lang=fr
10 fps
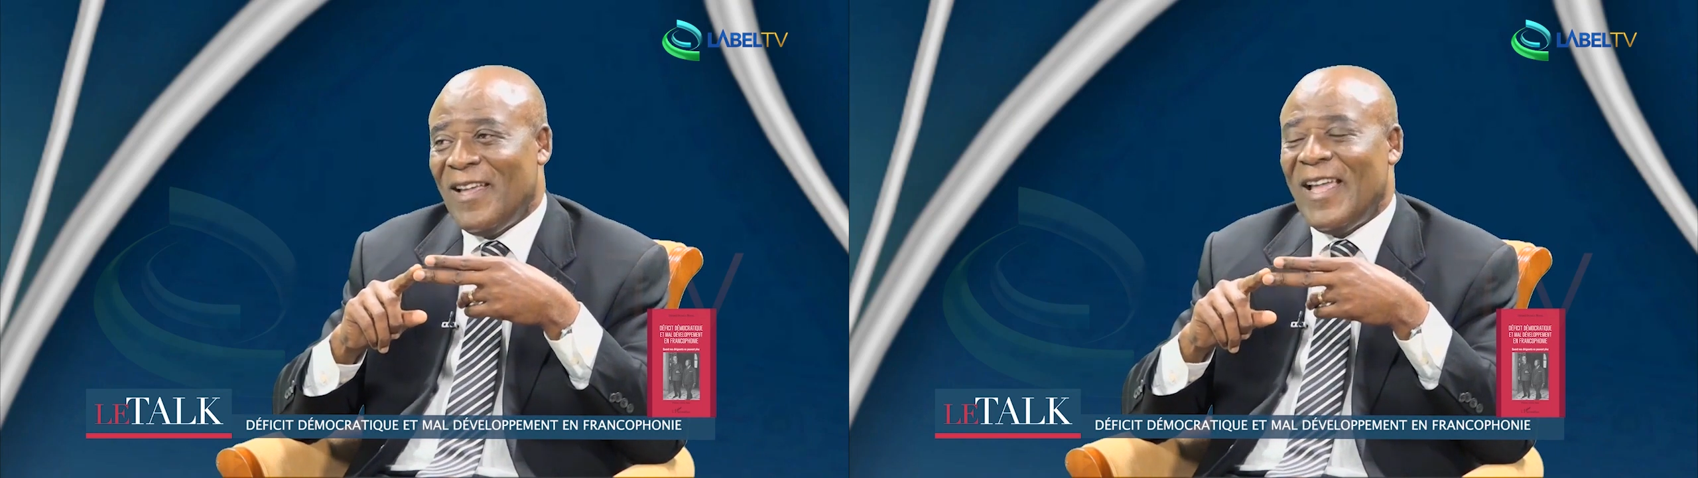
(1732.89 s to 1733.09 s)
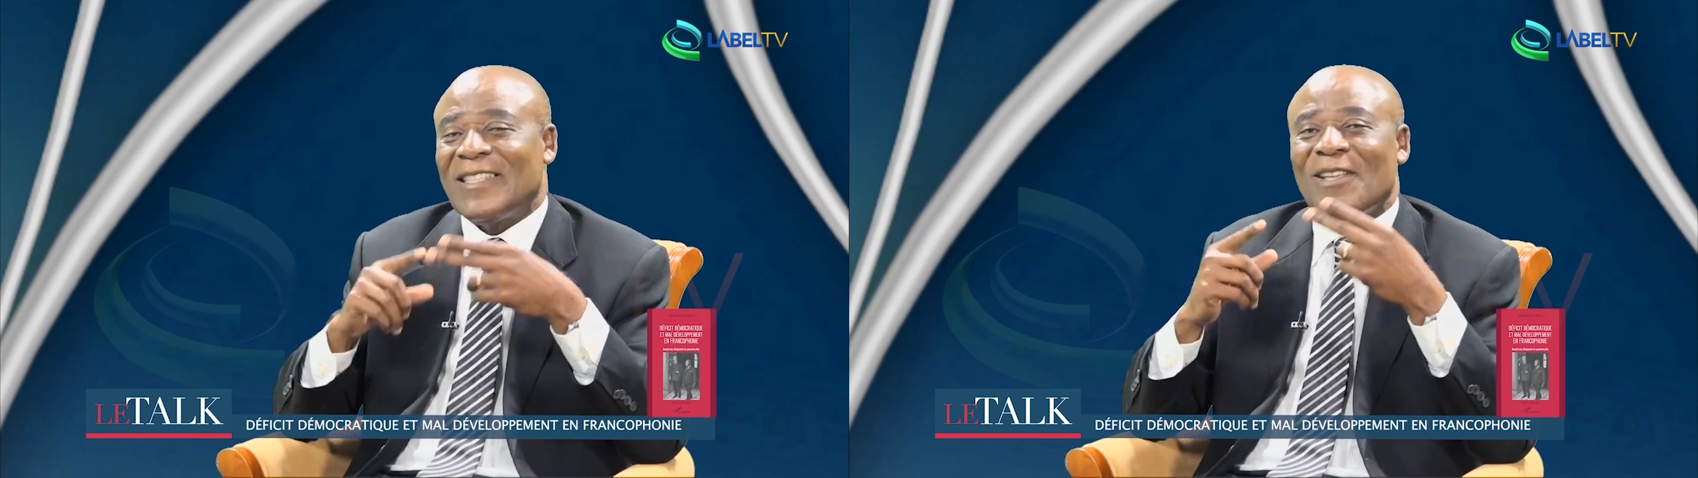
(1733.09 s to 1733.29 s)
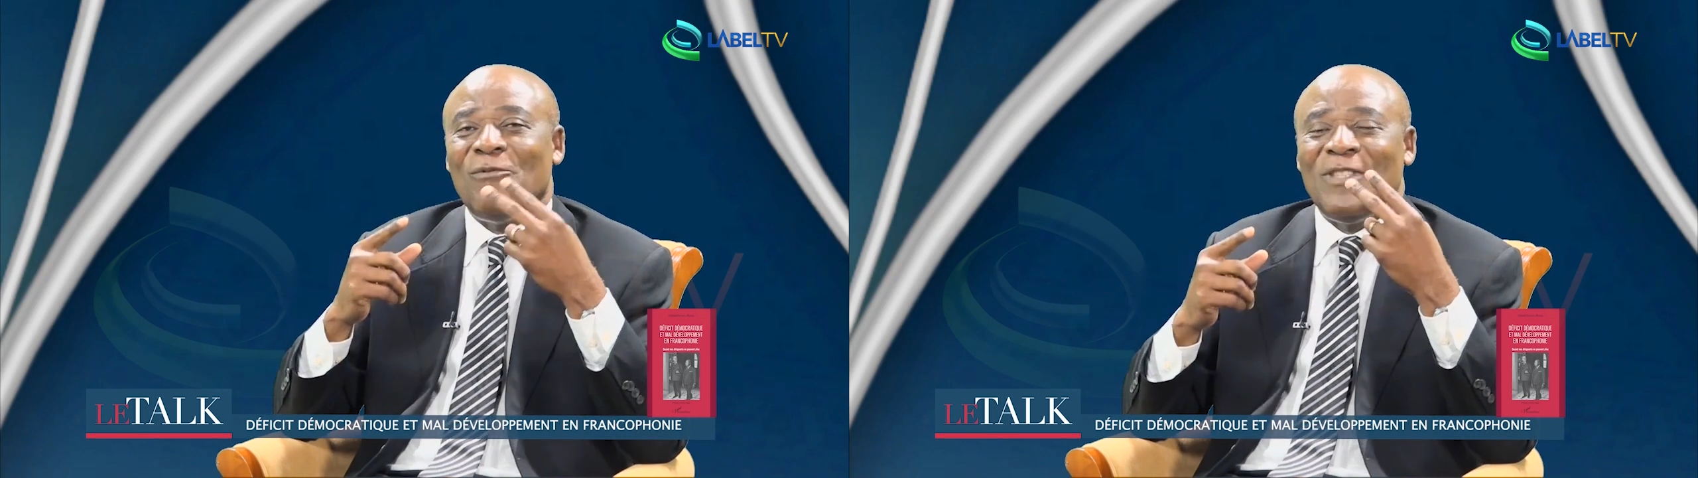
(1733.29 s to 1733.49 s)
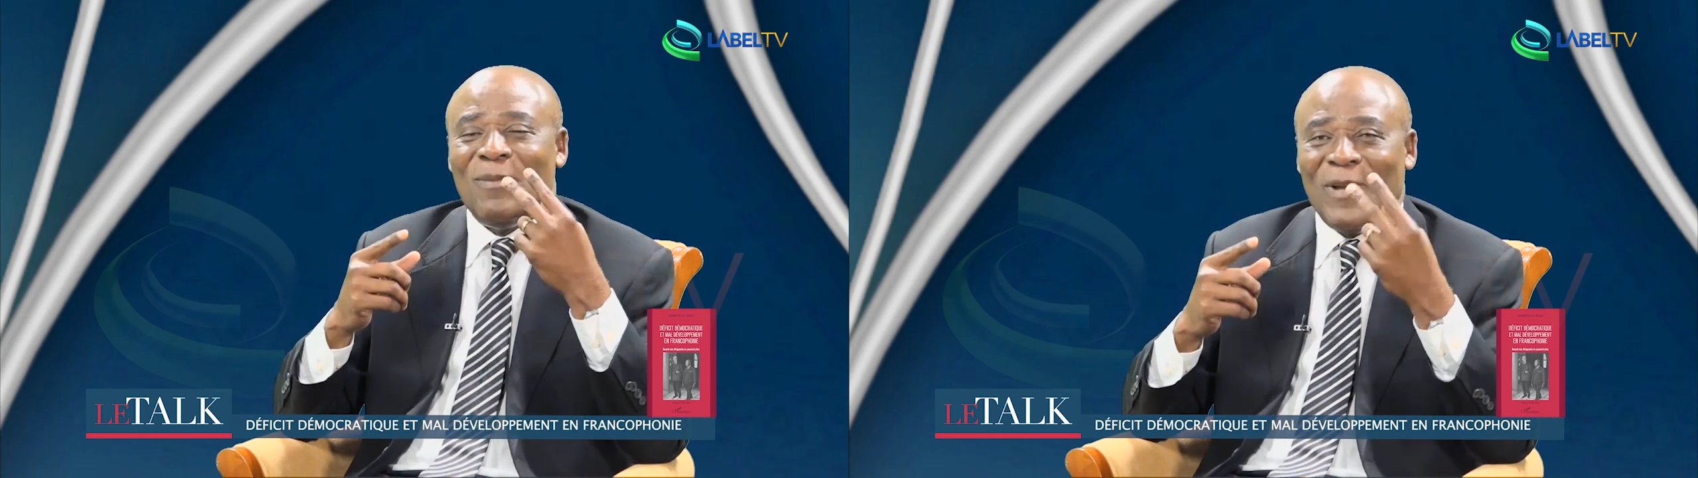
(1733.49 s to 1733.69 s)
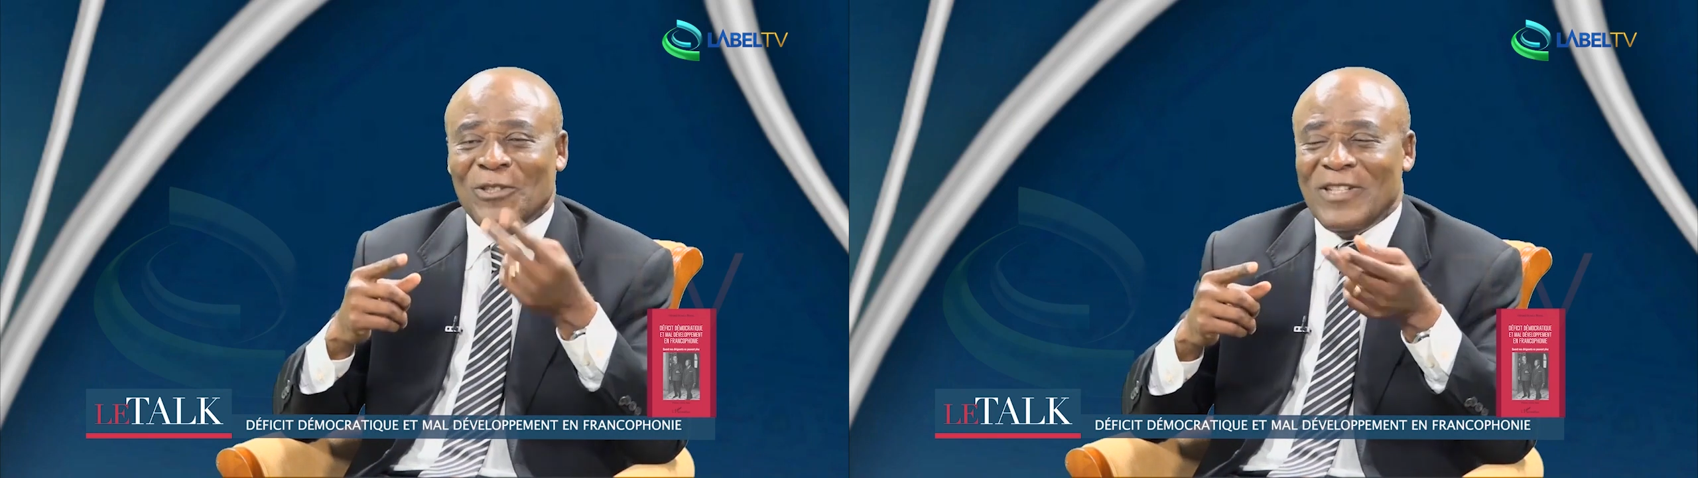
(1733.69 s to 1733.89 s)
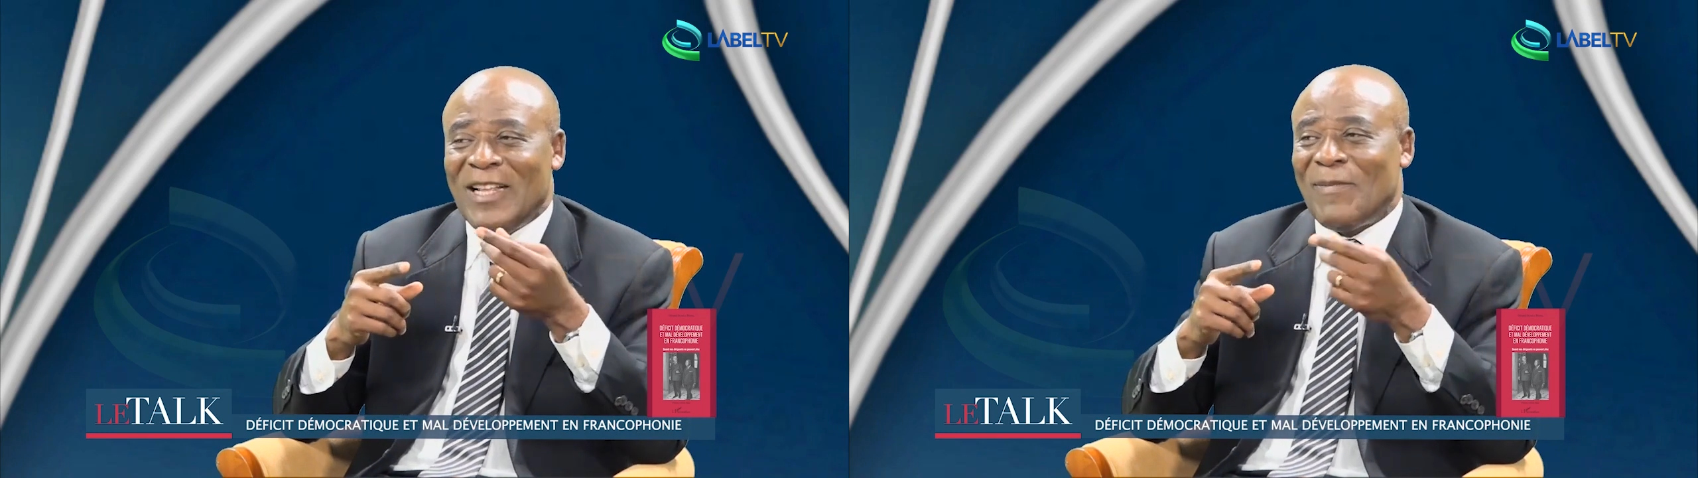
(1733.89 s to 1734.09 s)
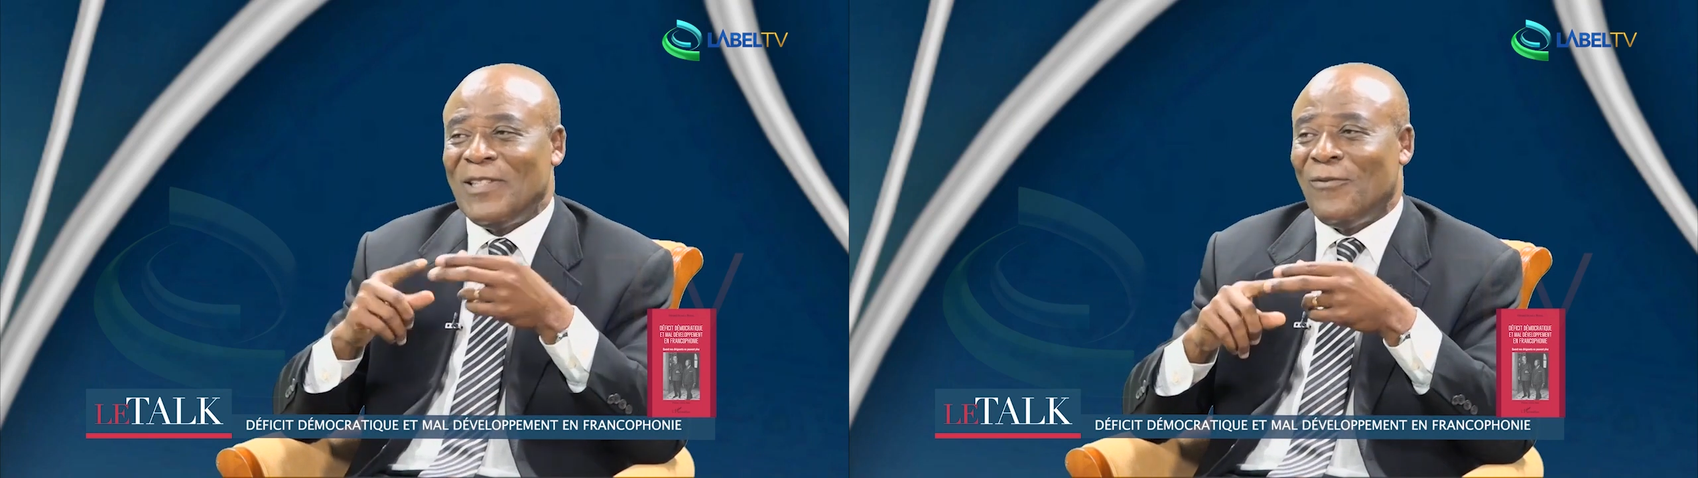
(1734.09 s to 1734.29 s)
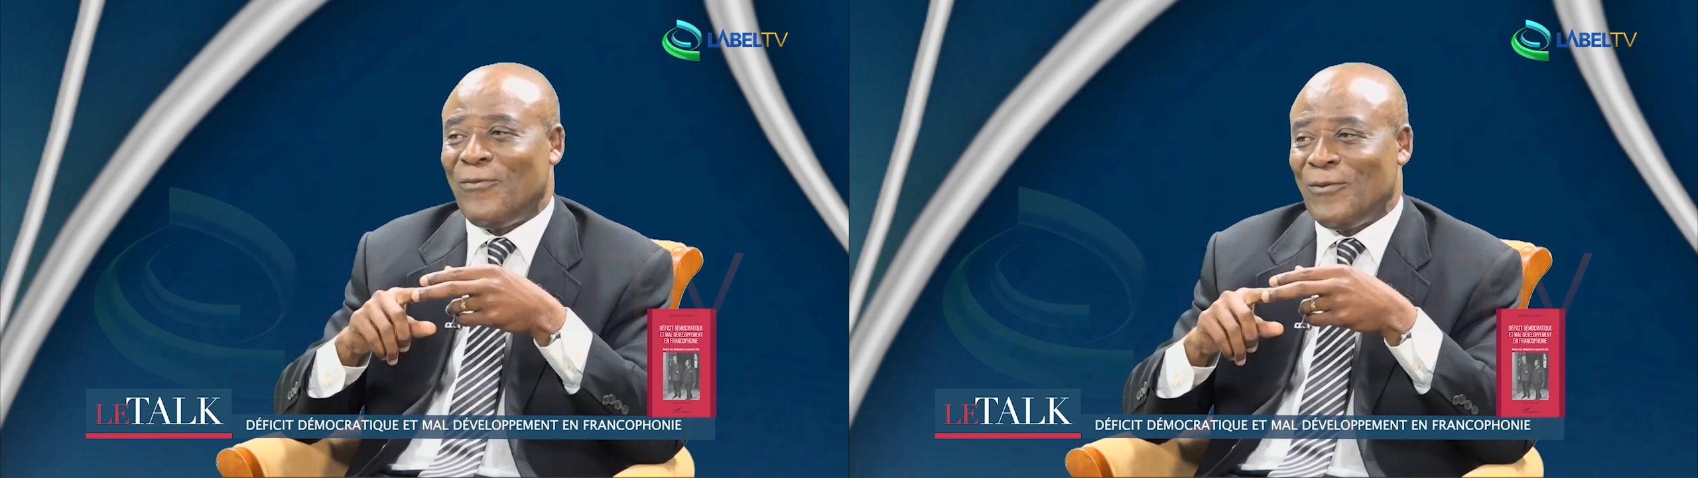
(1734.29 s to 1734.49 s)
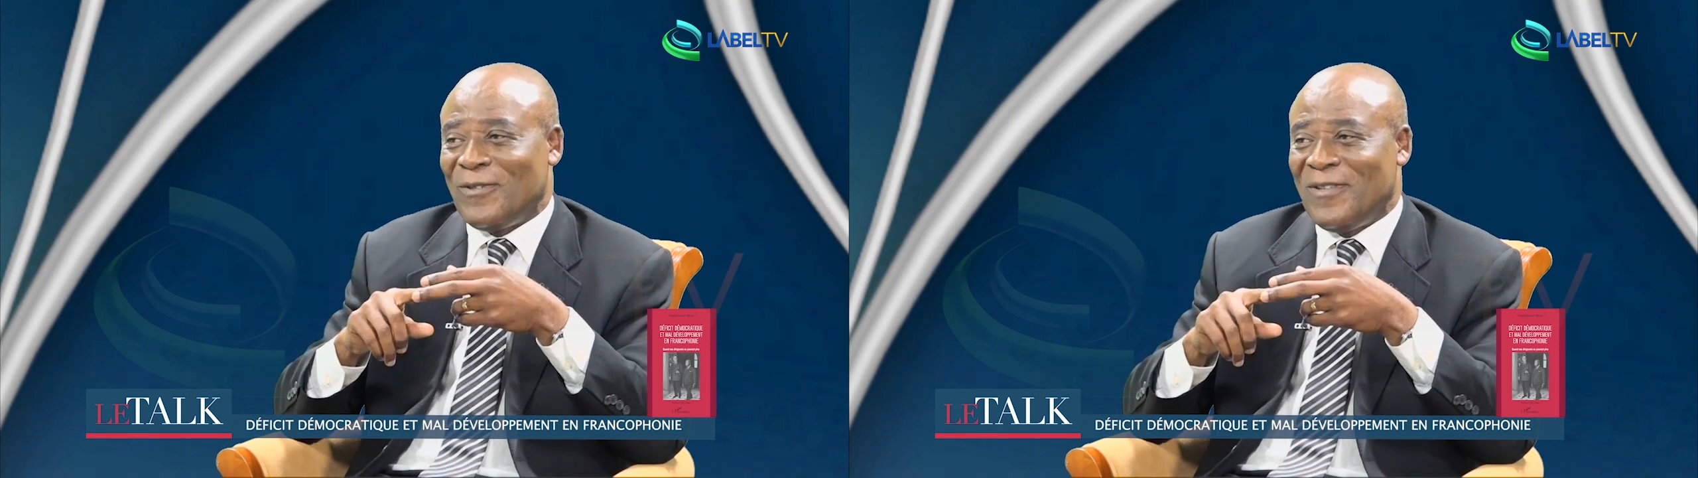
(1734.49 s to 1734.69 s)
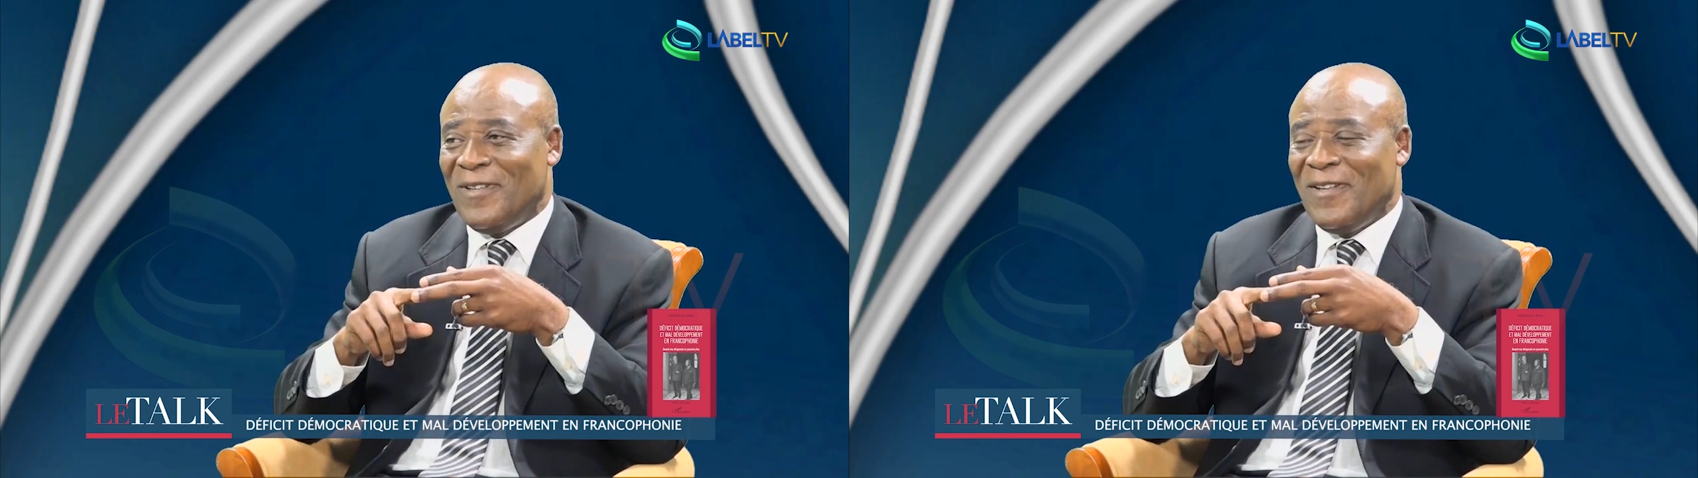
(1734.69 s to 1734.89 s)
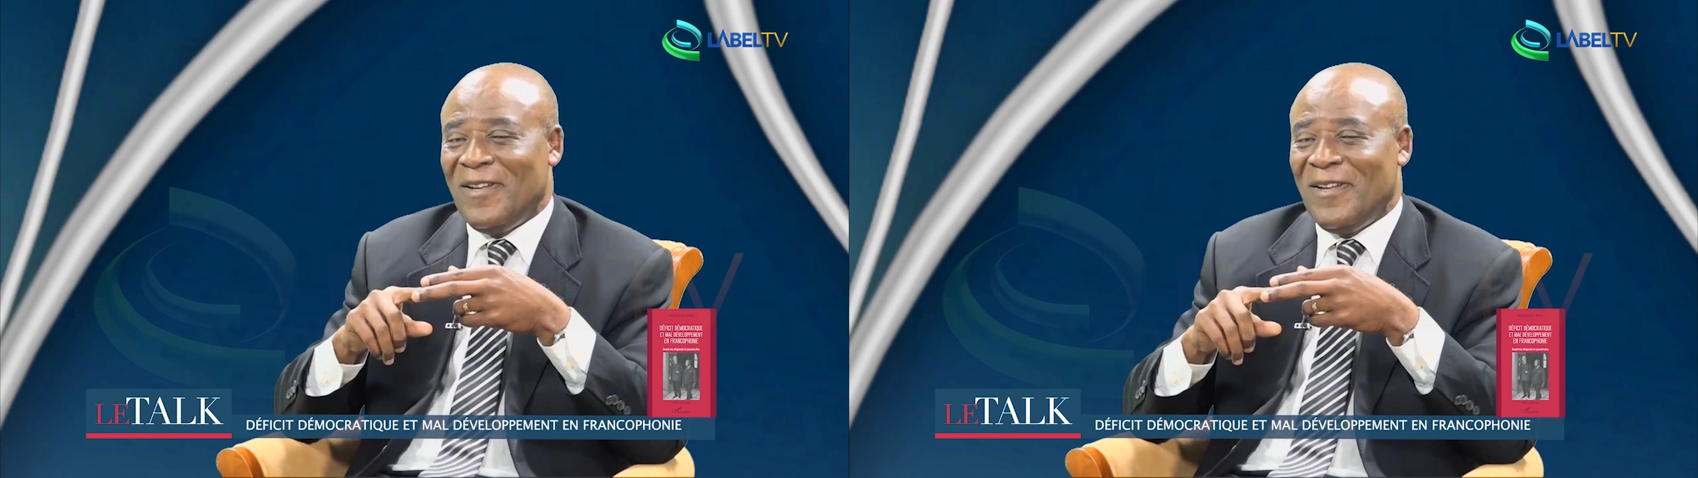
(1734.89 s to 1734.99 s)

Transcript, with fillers: Est-ce que vous imaginez un match de foot